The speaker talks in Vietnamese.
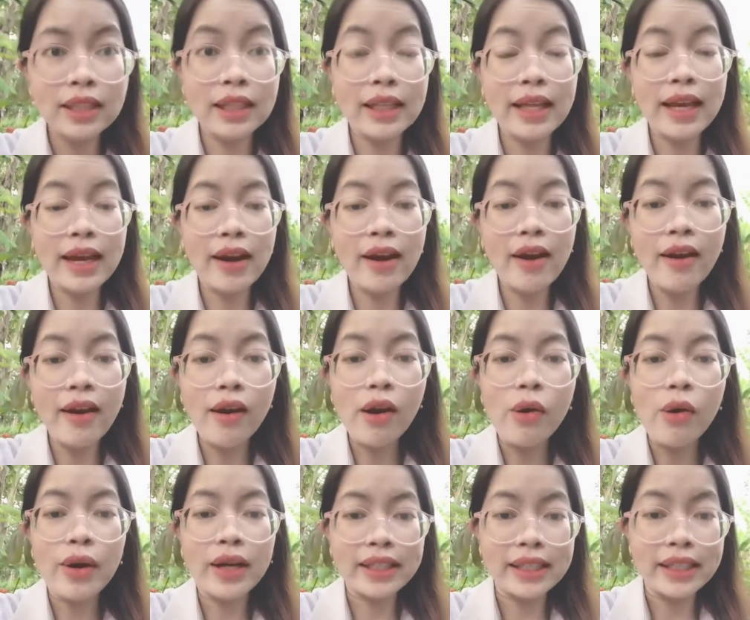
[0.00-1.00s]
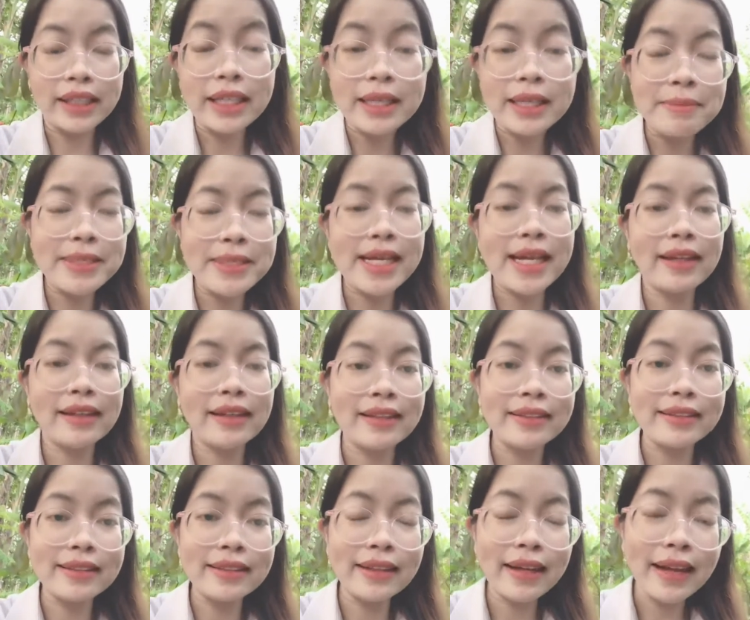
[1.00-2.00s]
cái nhà gõ hoa kiển kim trang
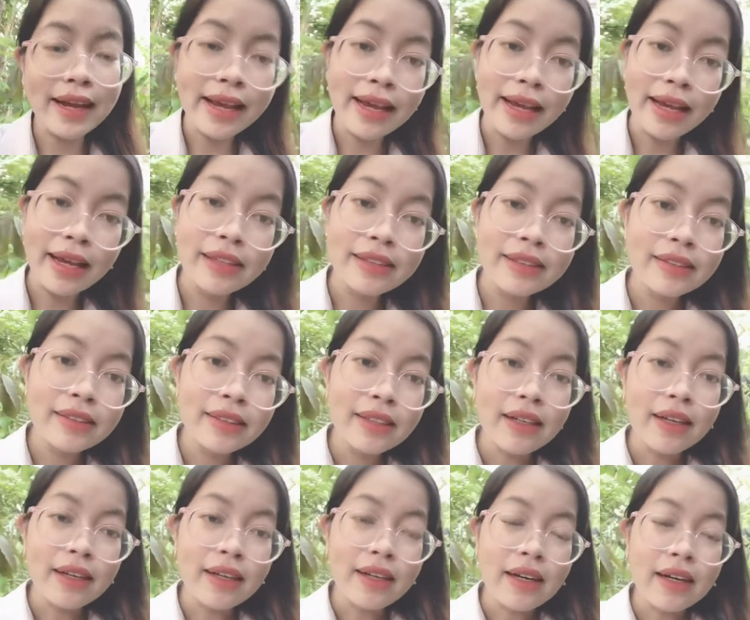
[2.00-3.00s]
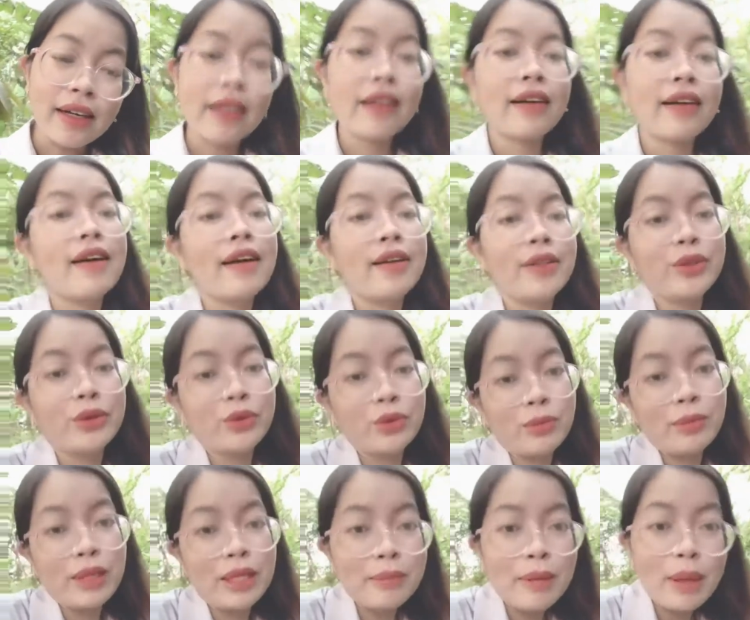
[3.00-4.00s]
là sẽ ra à, cái kênh
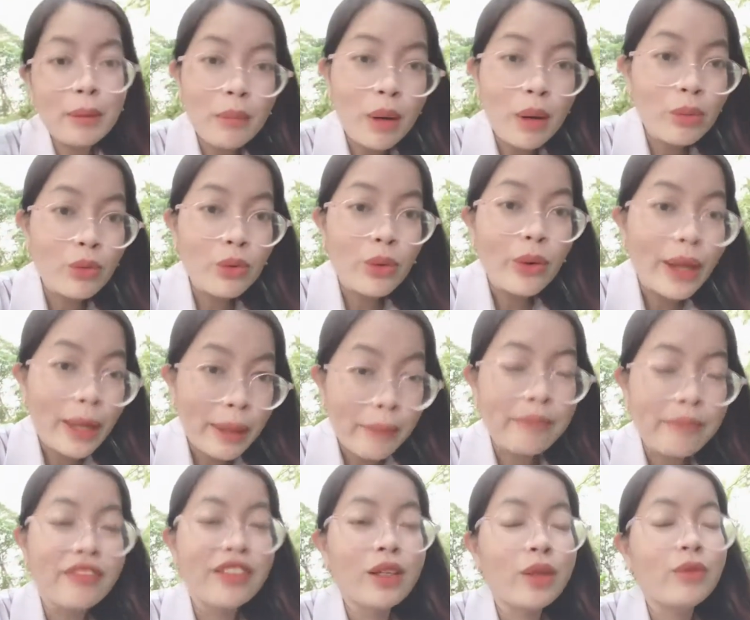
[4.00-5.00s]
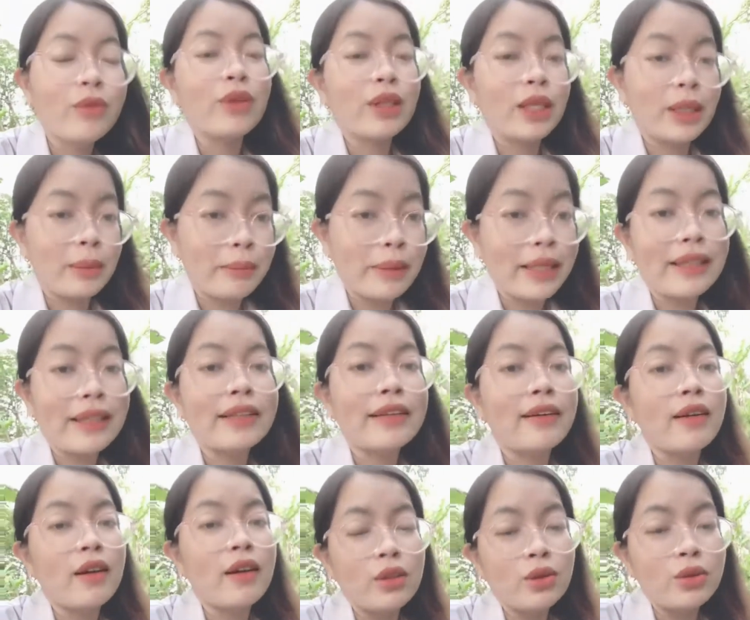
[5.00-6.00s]
youtube bán bông của em và đặc biệt là
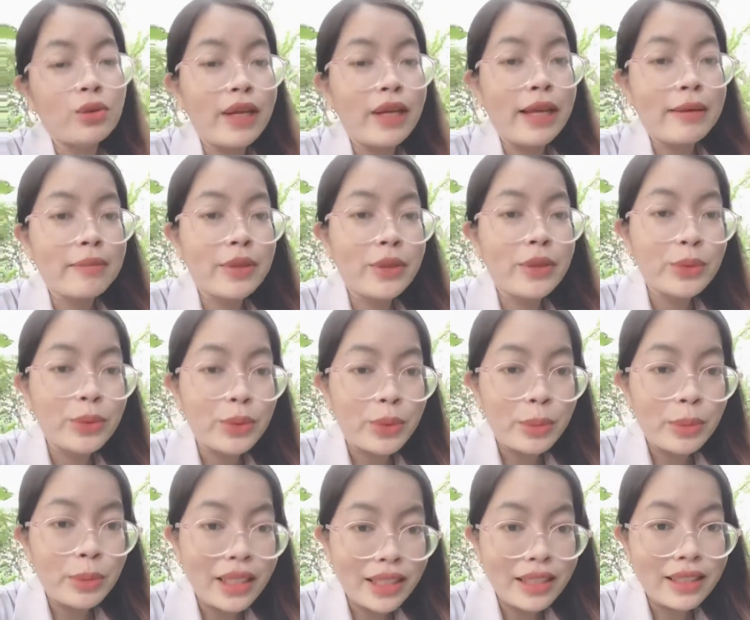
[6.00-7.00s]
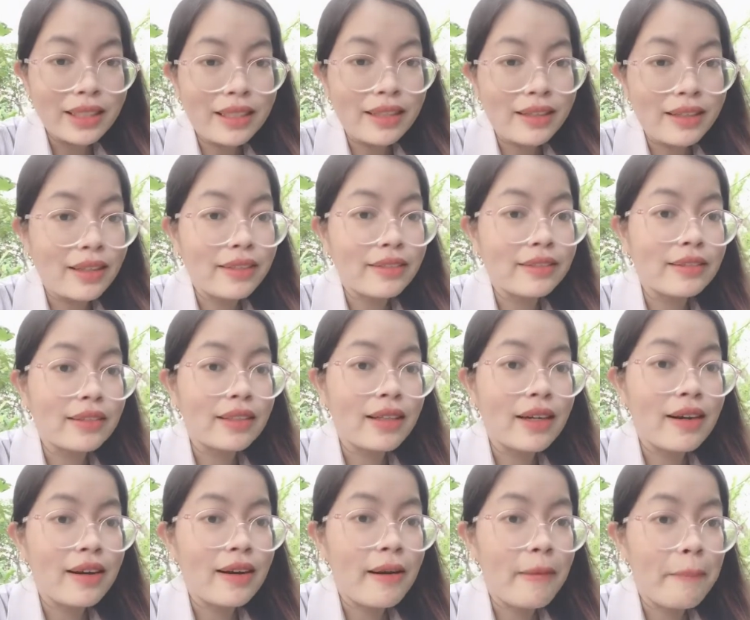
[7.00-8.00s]
kênh của em ở youtube là đã được
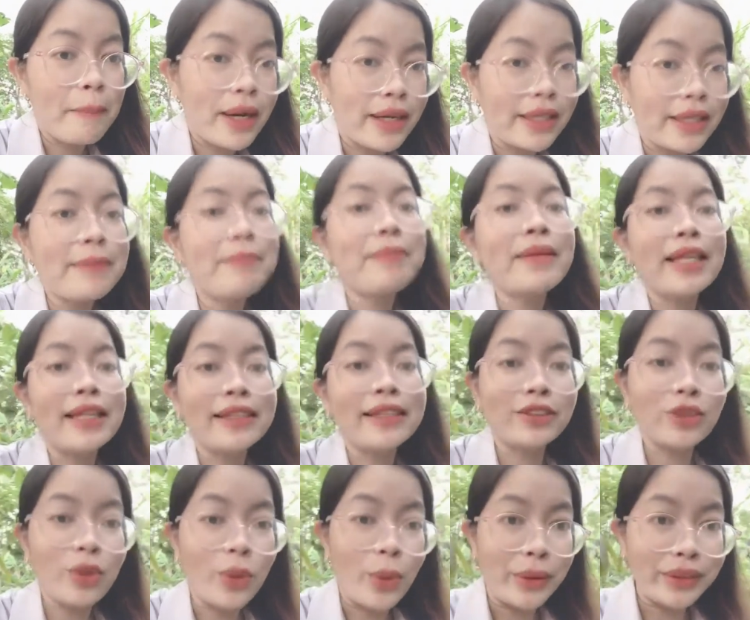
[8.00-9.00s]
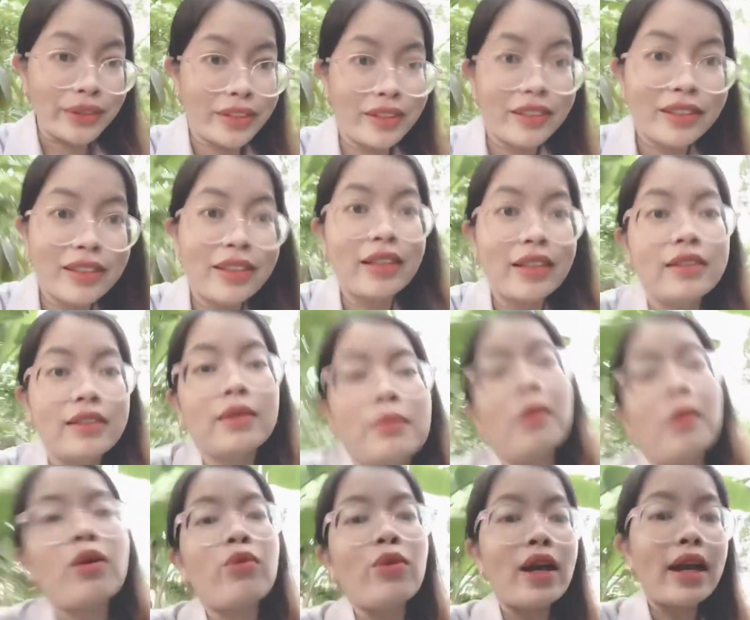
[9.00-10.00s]
à, bật kiếm tiền rồi đã
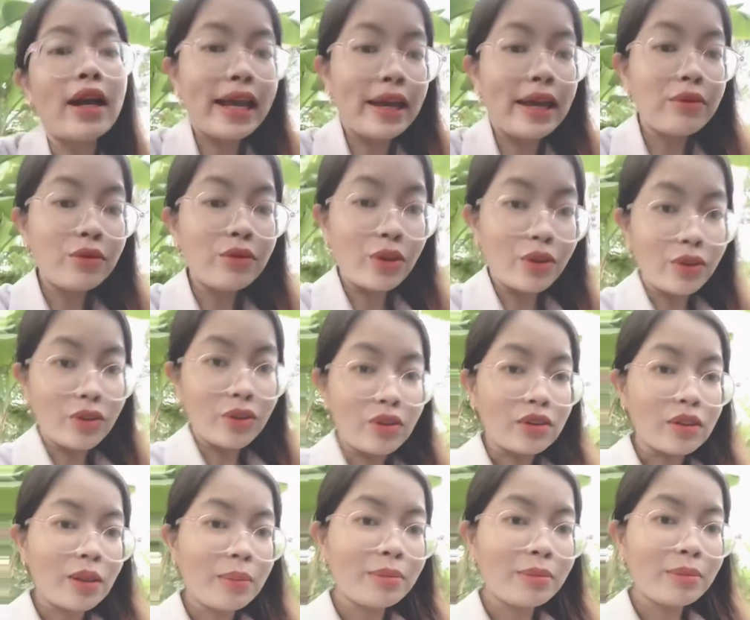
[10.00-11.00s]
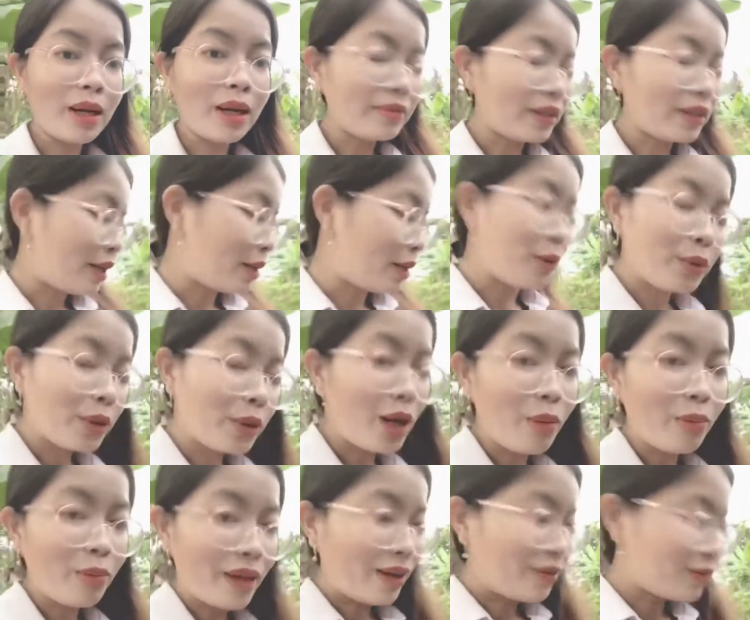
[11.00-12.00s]
được bật quảng cáo rồi còn tớp tớp này em không có
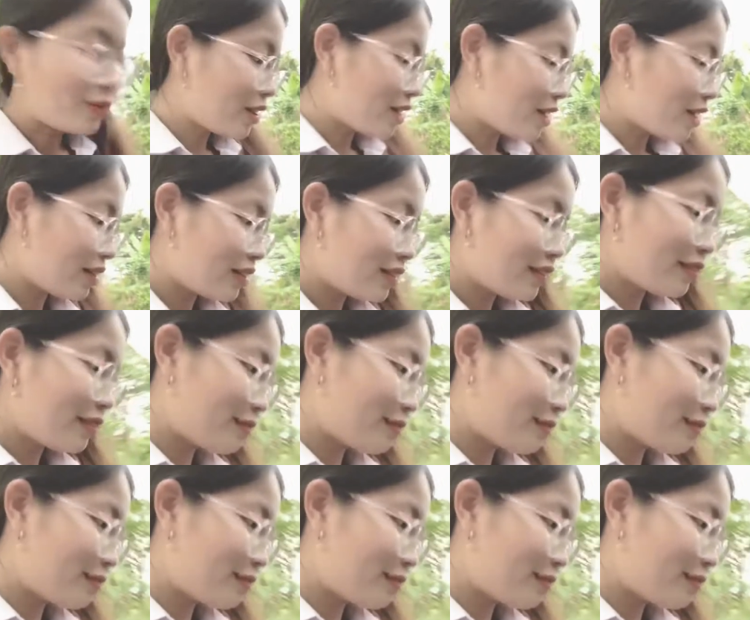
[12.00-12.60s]
đồng nào hết trơn